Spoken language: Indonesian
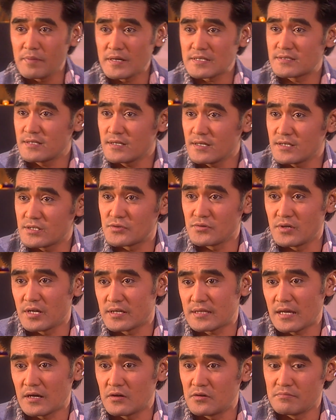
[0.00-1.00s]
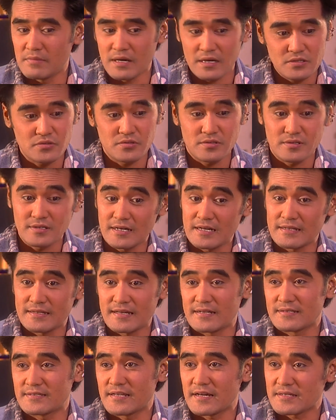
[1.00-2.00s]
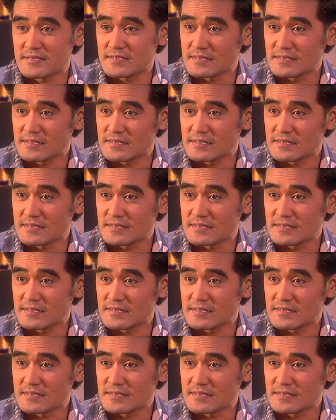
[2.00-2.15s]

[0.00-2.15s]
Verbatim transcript: pasti sudah tahu maksud kedatangan saya ke